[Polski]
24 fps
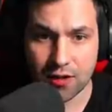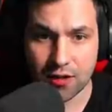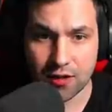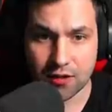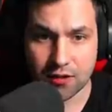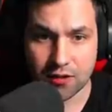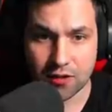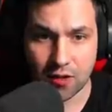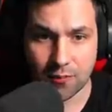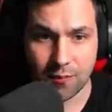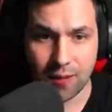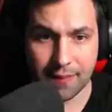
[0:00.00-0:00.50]

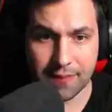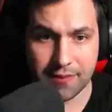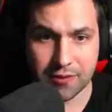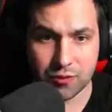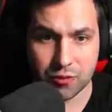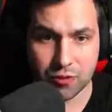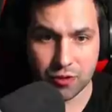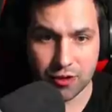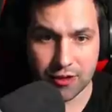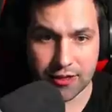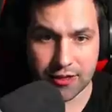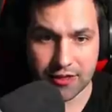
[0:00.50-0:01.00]
No mamy tu
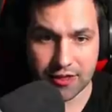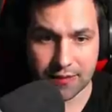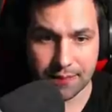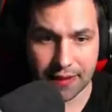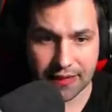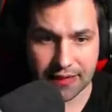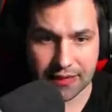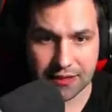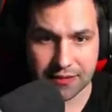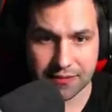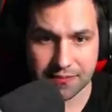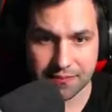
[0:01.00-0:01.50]
trochę
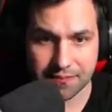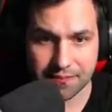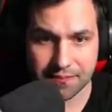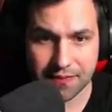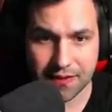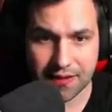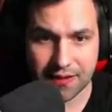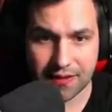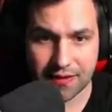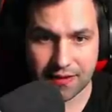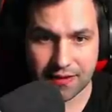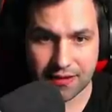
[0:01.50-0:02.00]
rybek.
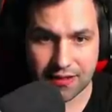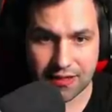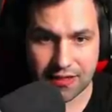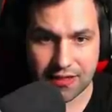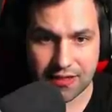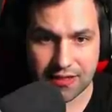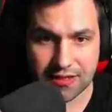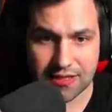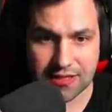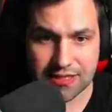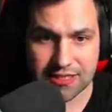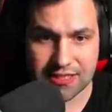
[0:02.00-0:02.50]

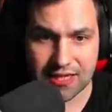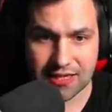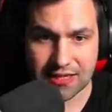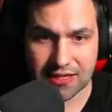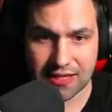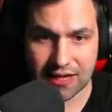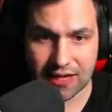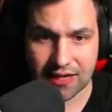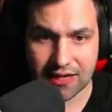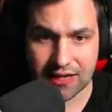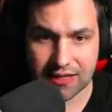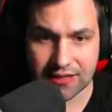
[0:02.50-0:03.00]
I
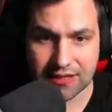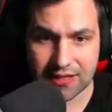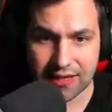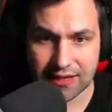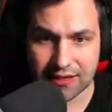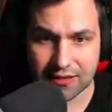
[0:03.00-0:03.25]
niestety, ale te